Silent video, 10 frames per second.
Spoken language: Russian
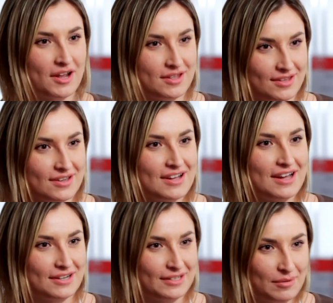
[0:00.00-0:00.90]
они
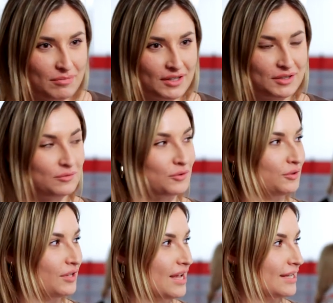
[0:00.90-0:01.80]

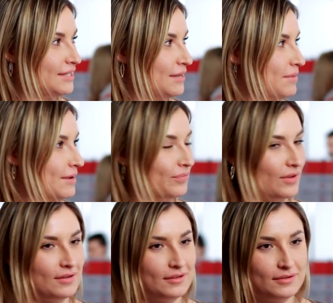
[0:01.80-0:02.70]
разрабатывают, теми
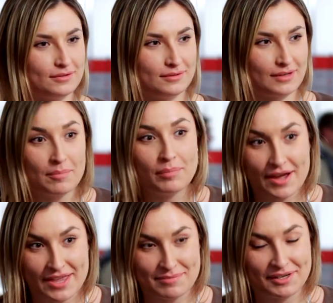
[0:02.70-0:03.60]
э,
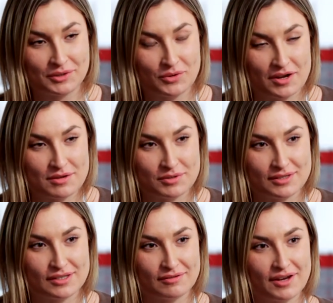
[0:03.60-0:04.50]
компаниями, которые они
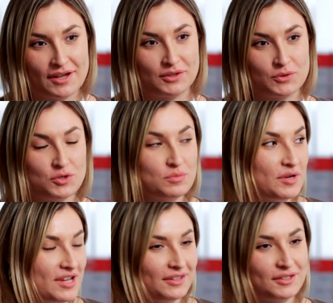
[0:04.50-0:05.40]
представляют. И очень
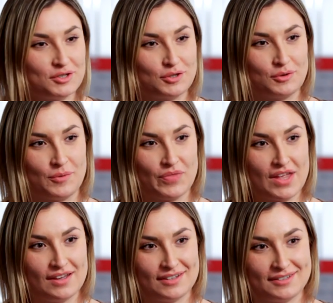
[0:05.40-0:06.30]
приятно, что
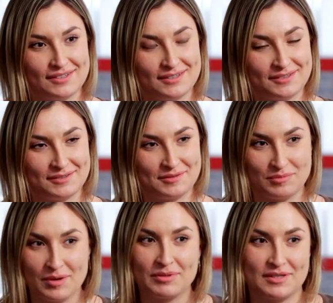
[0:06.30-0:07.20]
э,
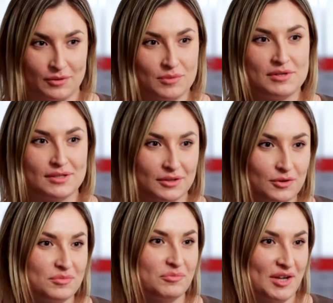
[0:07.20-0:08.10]
мы познакомились с
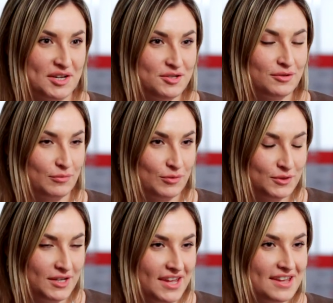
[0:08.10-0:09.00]
огромным количеством
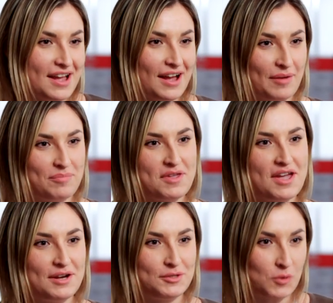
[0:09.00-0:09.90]
людей,
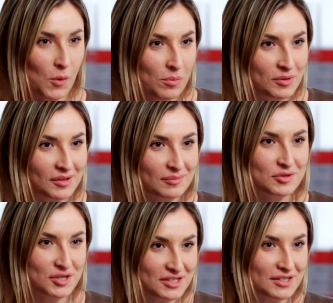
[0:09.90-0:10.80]
обменялись
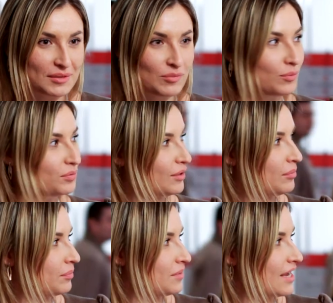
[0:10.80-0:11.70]
опытом, жизненным
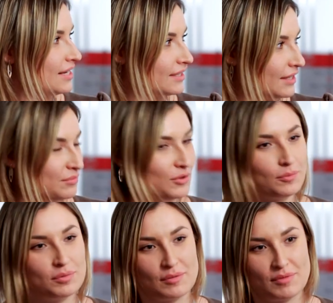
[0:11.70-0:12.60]
опытом, обменялись каким-то
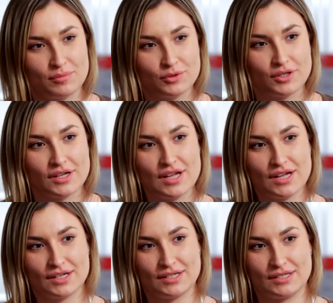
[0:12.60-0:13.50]
опытом работы
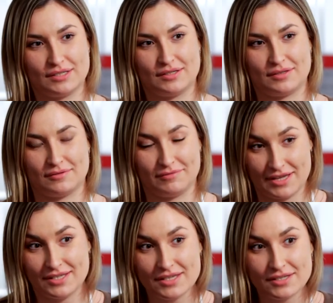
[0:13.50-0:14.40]
э, с, в
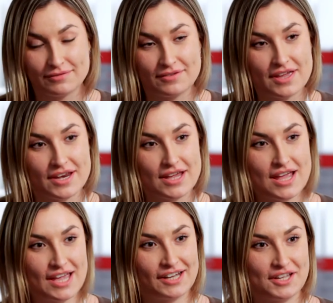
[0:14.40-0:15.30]
IT-сфере.
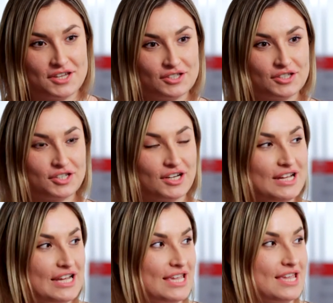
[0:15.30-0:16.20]
И, конечно же,
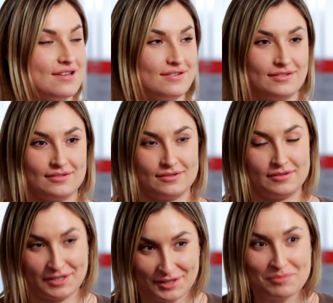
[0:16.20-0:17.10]
и
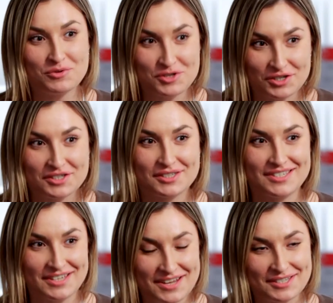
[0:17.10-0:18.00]
э, разработчики с
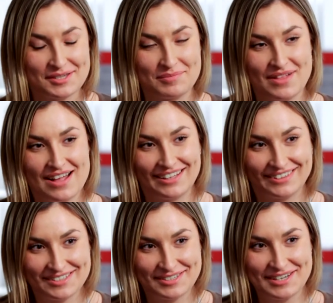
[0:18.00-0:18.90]
интересом
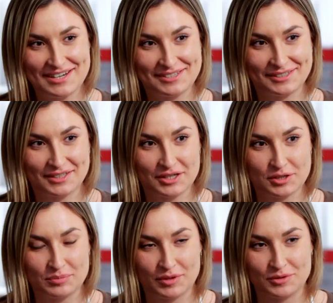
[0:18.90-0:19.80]
относились к
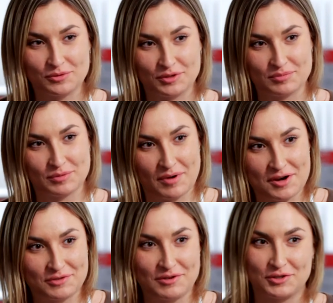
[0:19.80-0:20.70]
нашим продуктам,
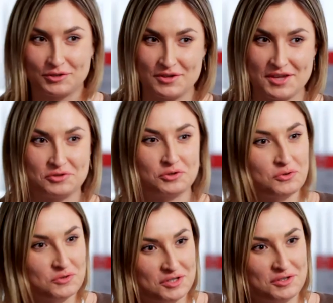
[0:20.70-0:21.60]
спрашивали, что есть,
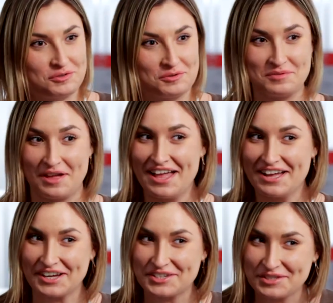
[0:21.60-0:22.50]
что уже доступно.
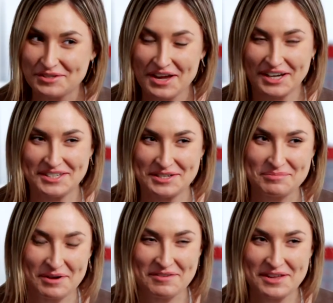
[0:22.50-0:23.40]
Каждый
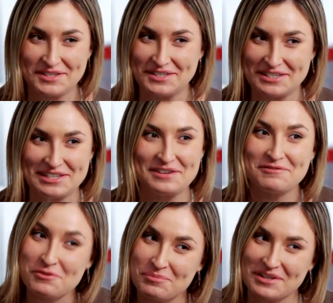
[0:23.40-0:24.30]
хотел проверить, есть ли
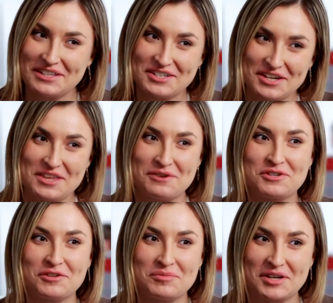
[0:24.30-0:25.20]
его приложение
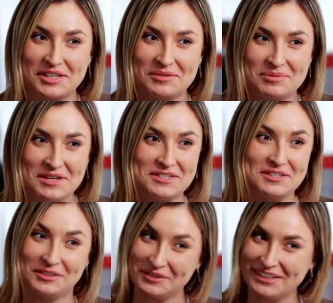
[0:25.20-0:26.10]
уже в
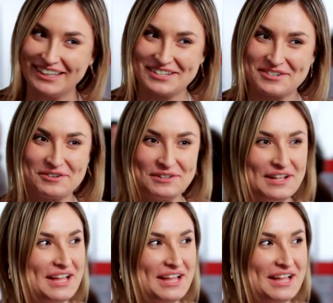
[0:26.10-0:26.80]
маркетплейсе. Кто-то нашел,